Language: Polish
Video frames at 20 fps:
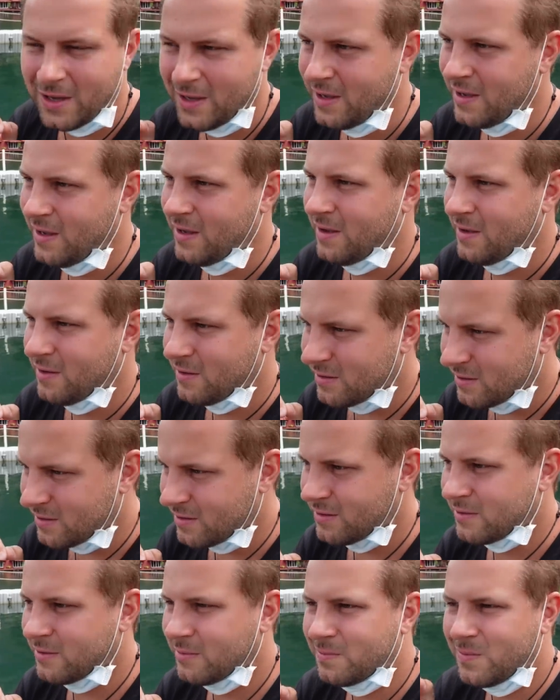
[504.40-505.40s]
y,
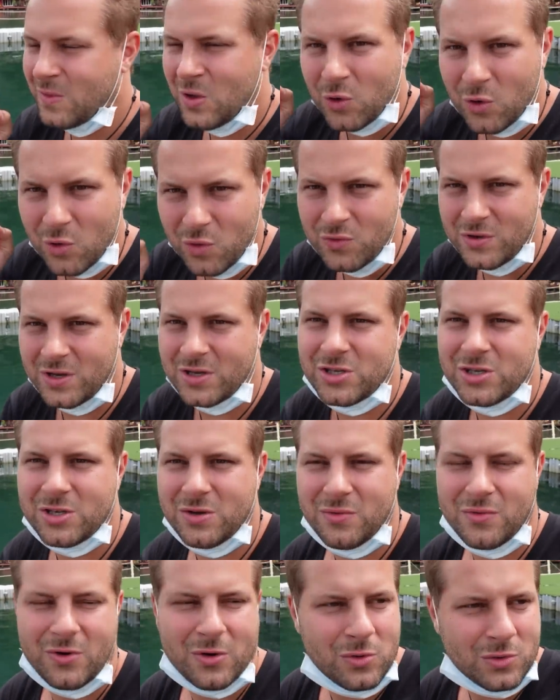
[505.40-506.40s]
również
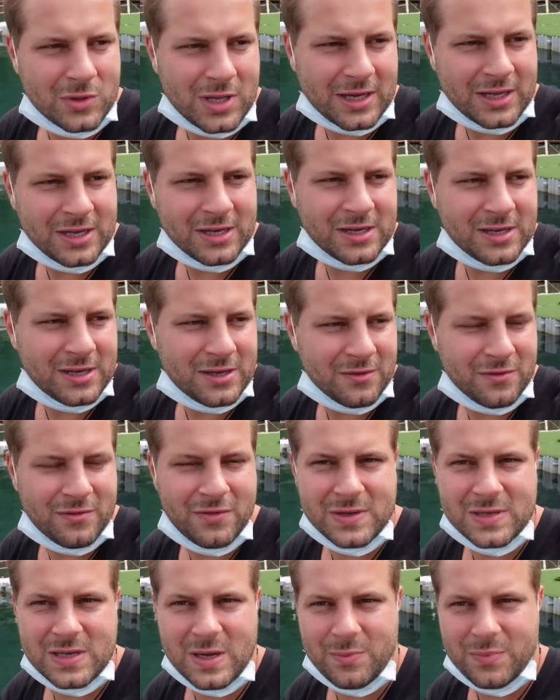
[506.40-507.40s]
się wokół takich
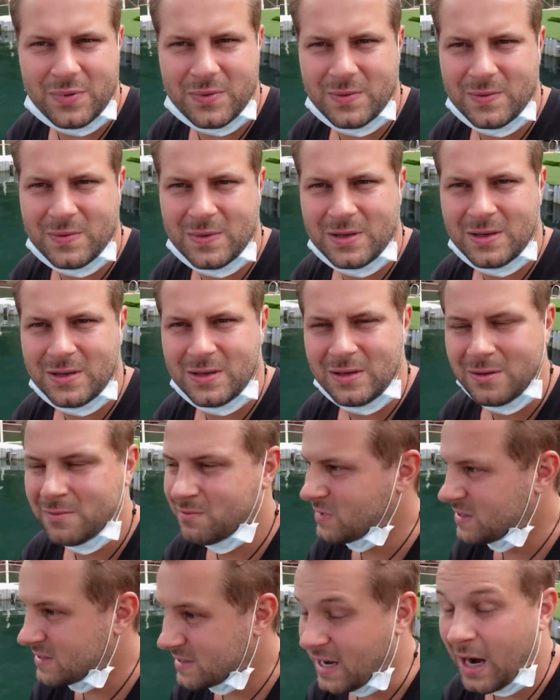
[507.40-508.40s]
wysep
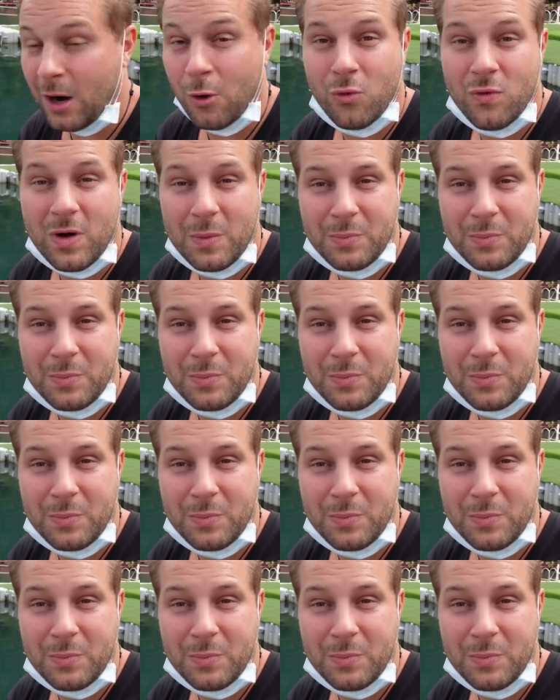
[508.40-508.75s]
skał